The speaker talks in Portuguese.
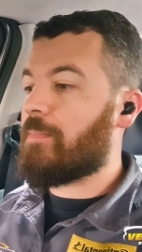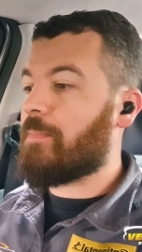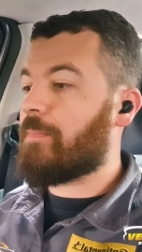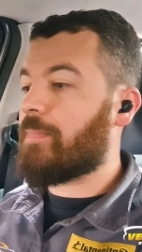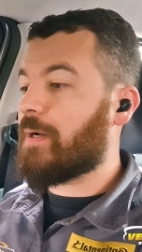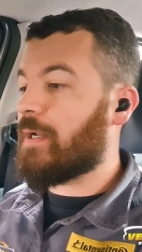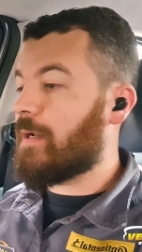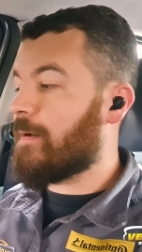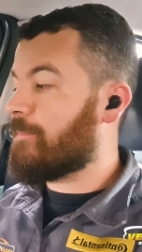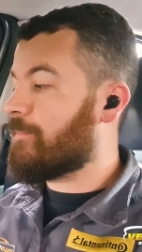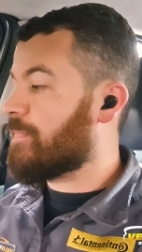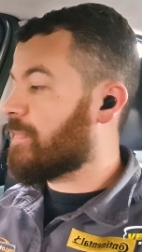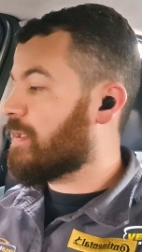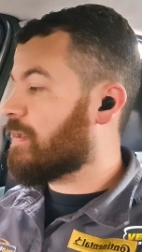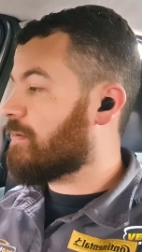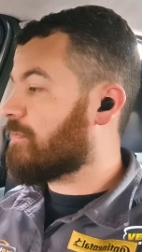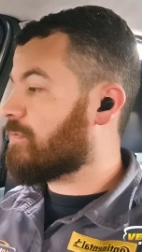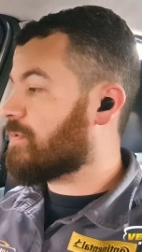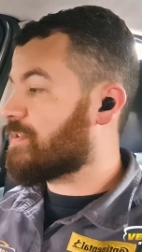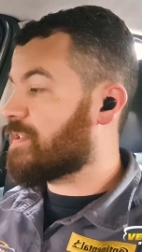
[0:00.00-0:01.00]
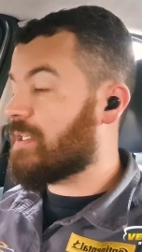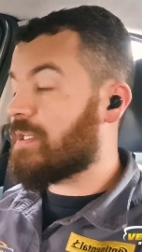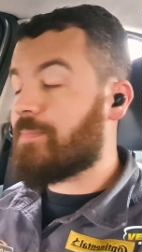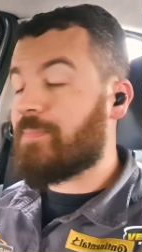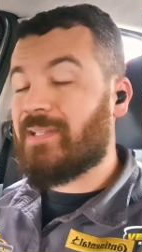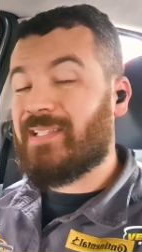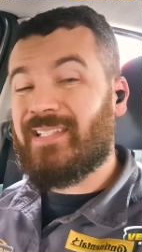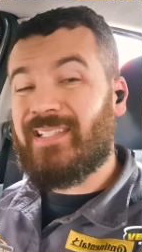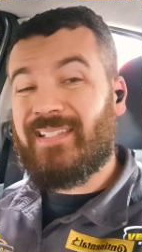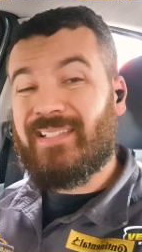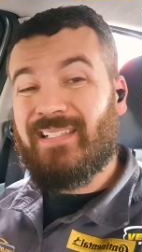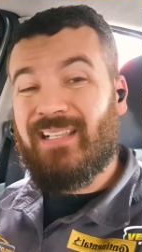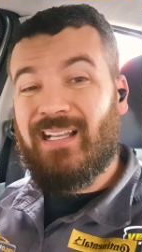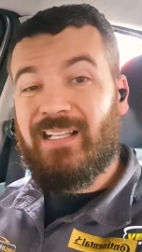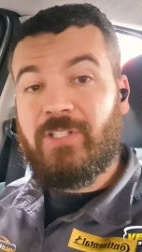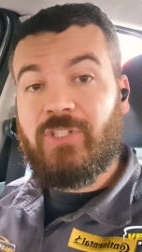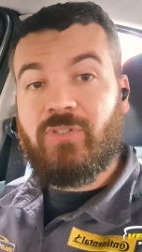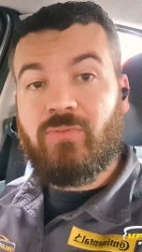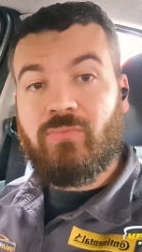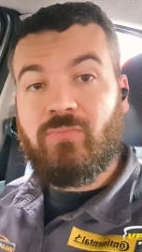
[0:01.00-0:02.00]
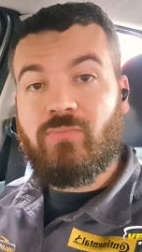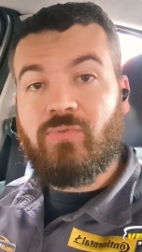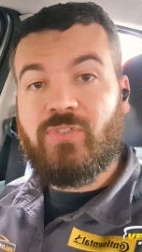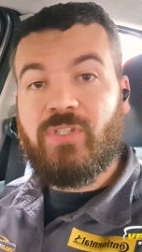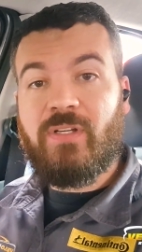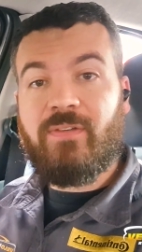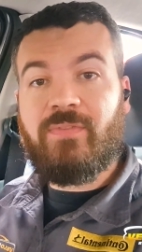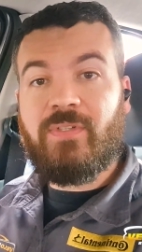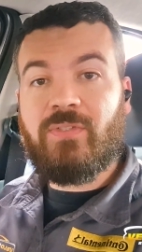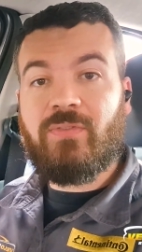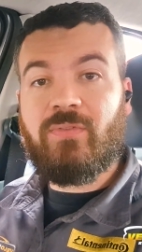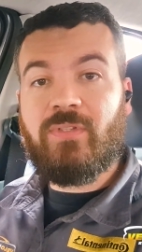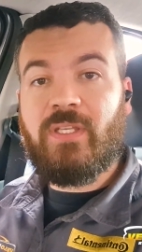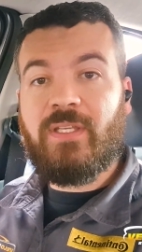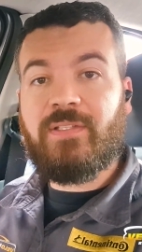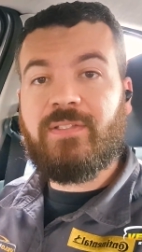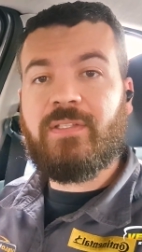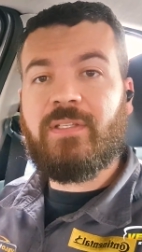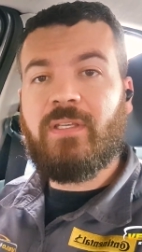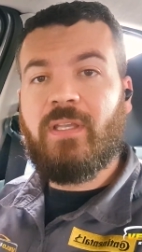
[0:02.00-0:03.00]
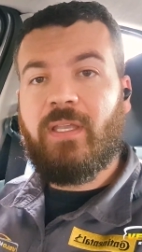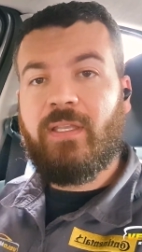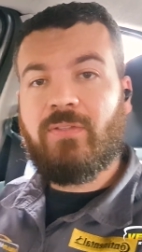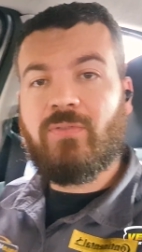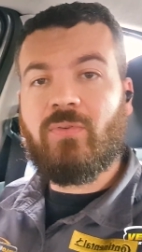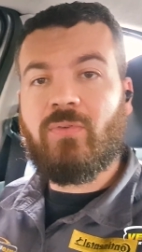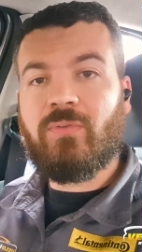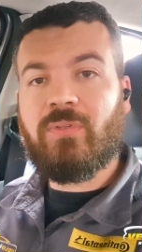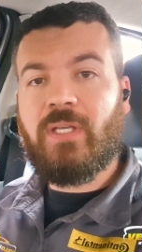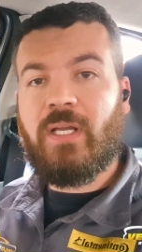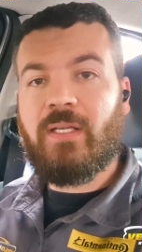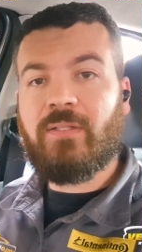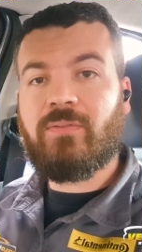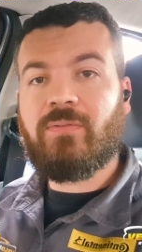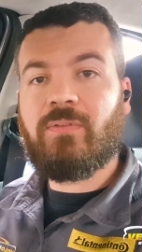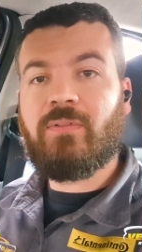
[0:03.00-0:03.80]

Para você que precisar de um serviço desse, entre em contato.